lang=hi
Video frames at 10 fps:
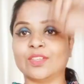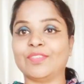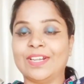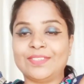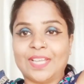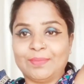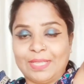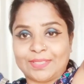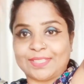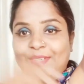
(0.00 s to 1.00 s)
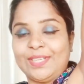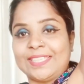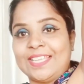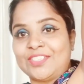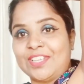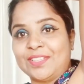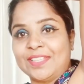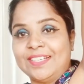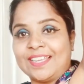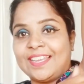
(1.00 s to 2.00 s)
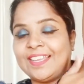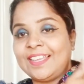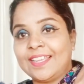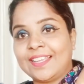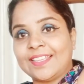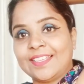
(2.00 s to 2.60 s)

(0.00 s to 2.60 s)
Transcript: तो फ्रेंड्स आप देख सकते हो कितना अच्छा रिजल्ट आया है